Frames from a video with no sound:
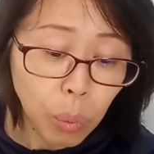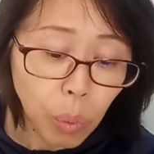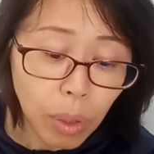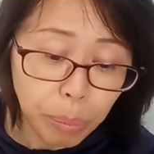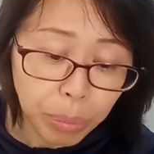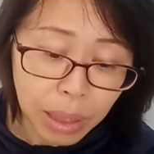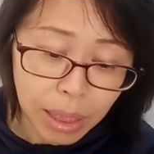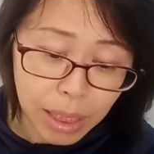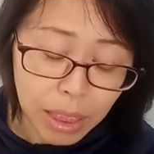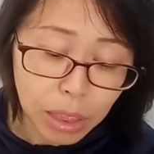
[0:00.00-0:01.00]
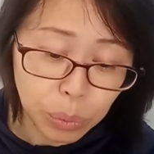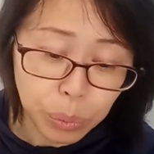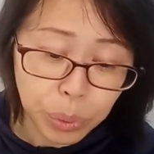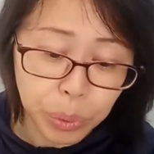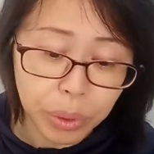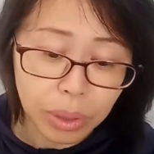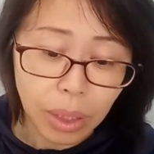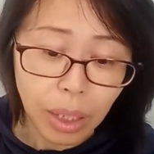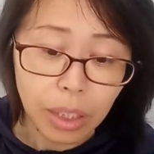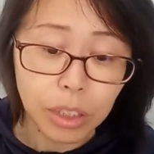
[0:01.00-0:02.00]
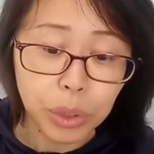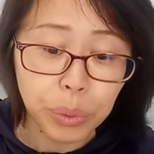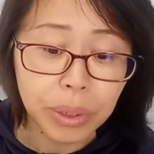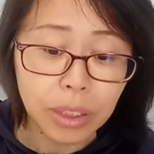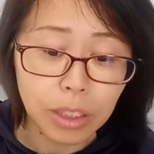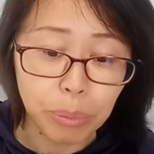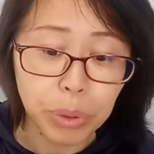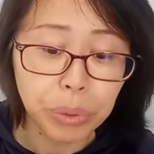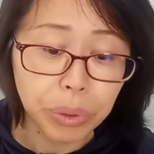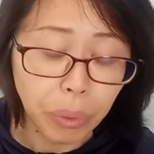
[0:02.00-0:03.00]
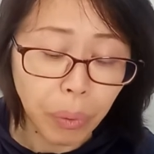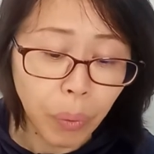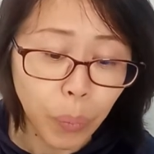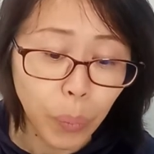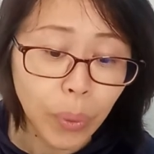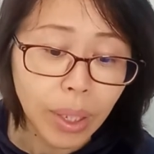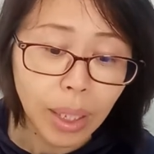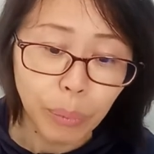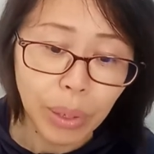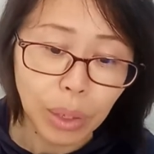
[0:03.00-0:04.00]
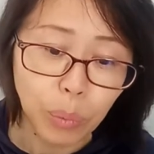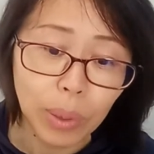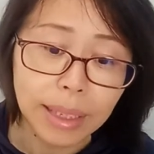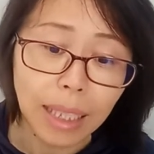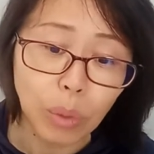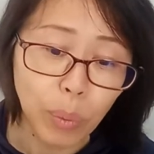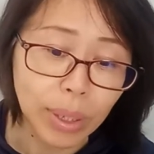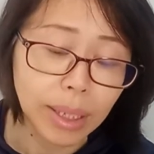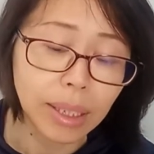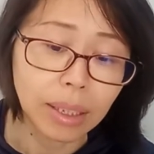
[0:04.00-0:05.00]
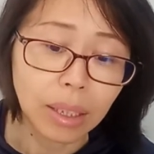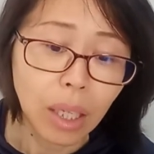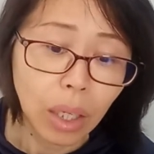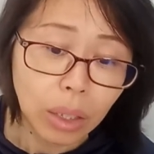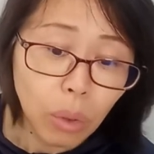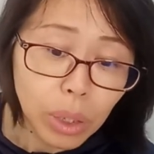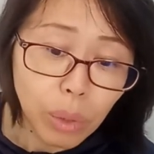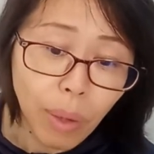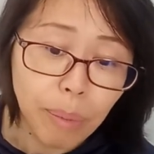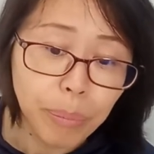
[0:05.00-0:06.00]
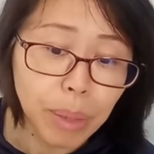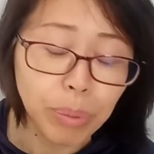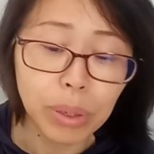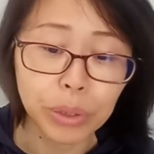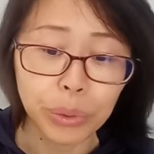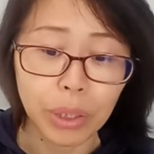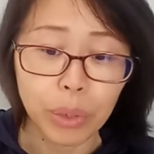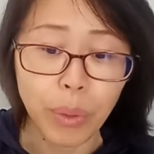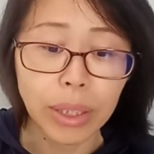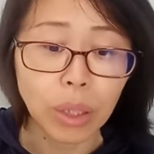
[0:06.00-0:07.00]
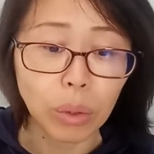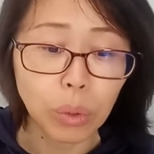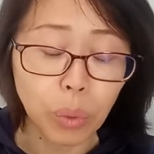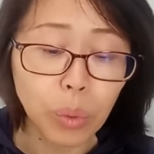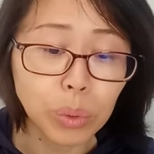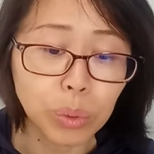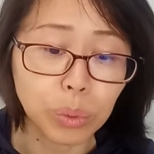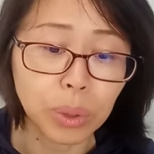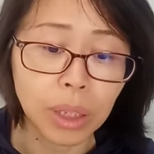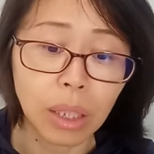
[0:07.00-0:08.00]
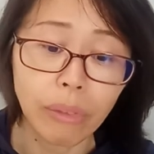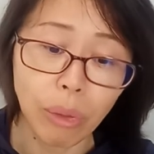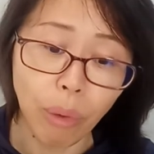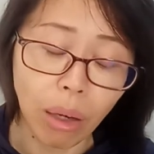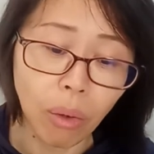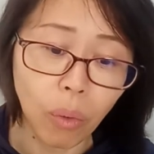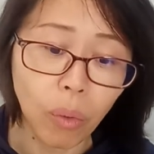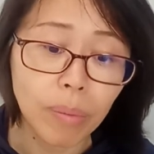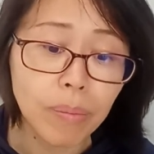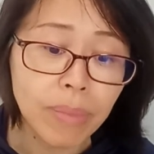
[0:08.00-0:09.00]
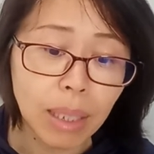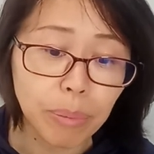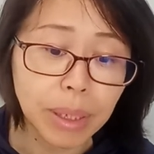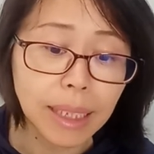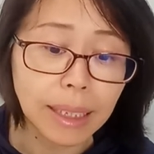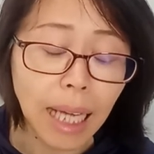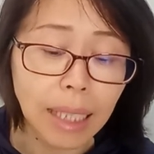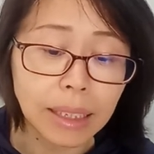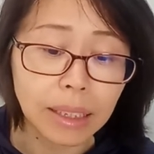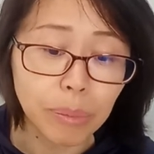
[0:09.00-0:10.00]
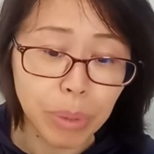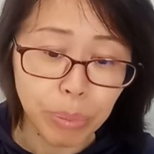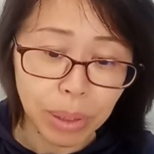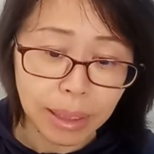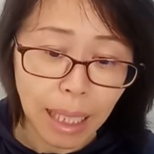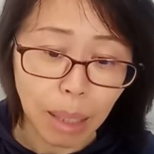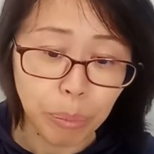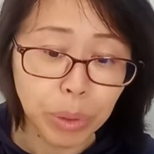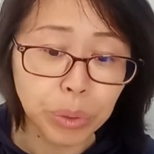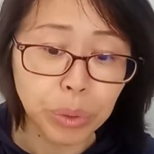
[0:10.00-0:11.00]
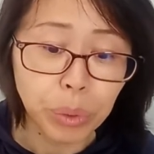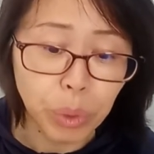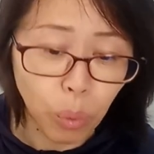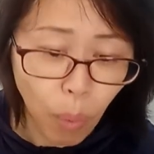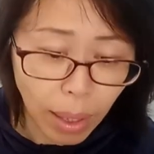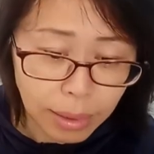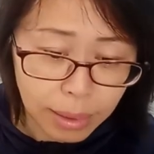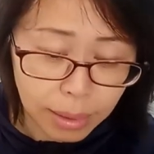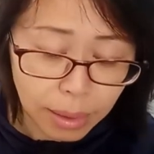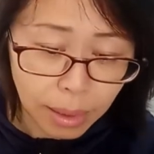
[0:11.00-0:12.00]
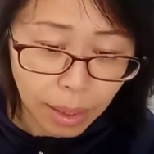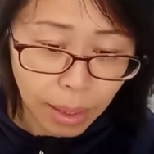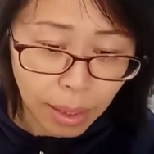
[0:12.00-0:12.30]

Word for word: 国不可一日无君，而君则必须有后。为了国家的稳定。高丽王被迫娶了元朝的公主，成为王后，并在大臣的逼迫下必须拥有王子。